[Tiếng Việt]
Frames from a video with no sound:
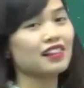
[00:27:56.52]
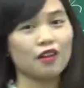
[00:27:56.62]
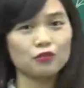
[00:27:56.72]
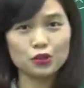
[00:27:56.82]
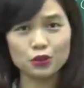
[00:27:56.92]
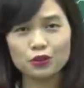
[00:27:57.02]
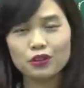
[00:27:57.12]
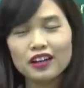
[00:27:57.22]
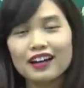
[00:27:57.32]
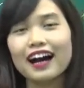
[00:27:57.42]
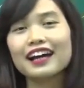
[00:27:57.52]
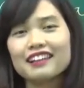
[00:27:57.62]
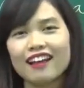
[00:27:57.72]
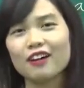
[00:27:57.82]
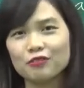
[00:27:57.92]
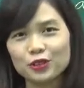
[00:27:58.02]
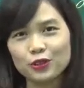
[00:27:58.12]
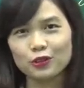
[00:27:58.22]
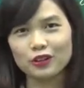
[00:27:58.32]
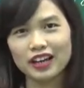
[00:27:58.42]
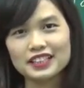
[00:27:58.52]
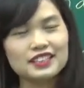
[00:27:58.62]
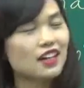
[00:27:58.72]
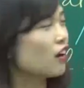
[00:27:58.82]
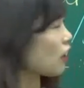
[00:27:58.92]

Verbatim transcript: I love you, I love you, right?